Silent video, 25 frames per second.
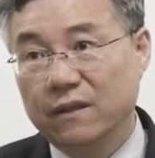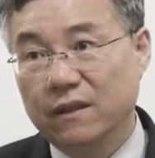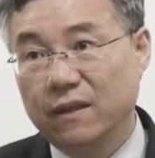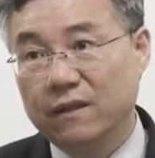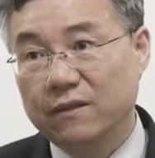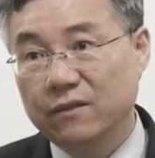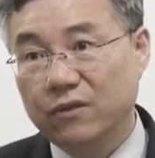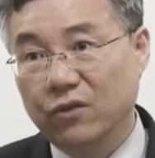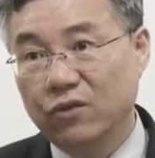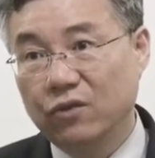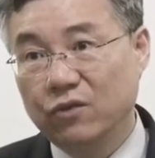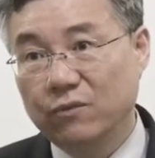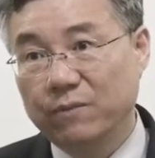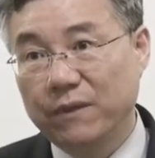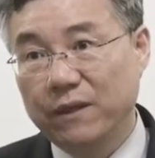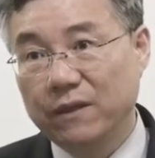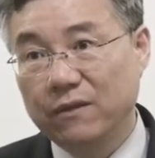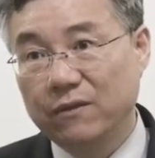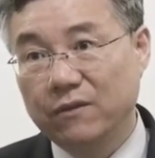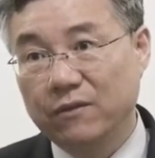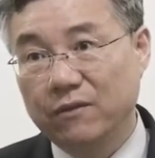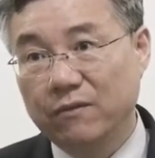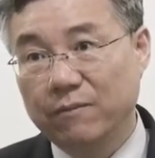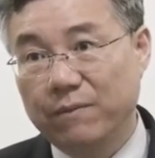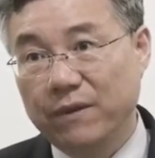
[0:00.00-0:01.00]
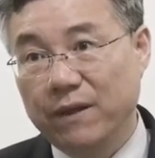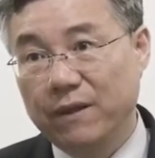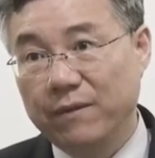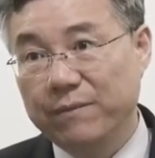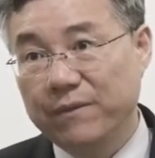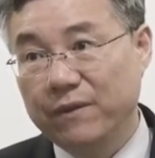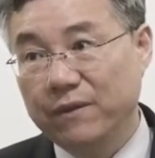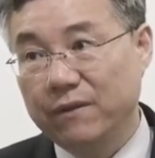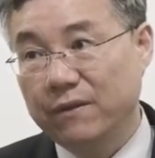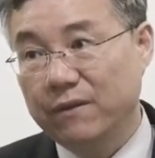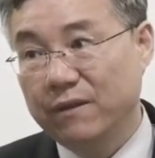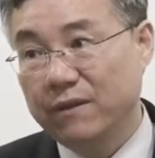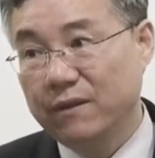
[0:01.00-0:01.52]
예, 1600년도 예,
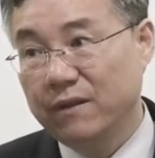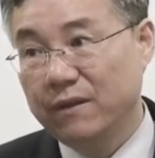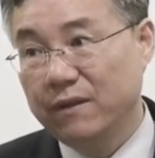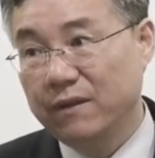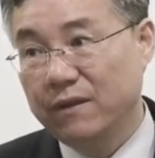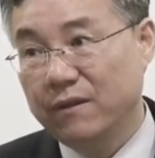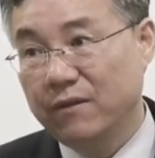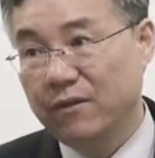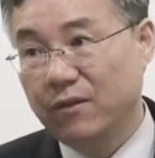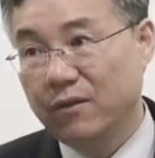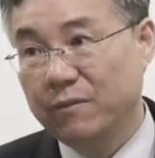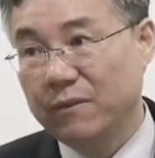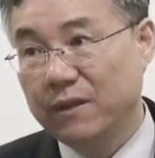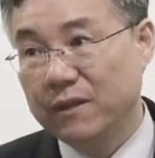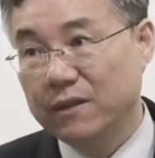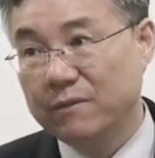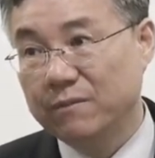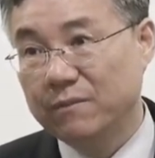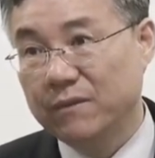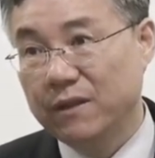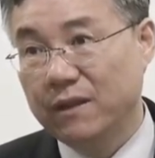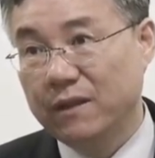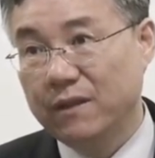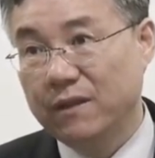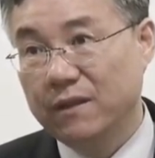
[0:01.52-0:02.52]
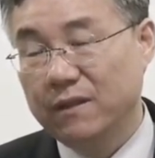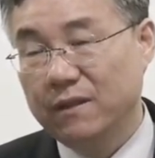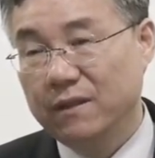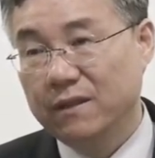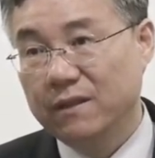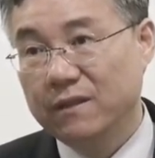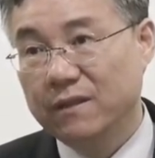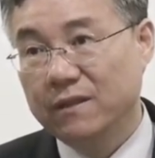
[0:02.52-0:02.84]
빼면 얼마쯤 되나?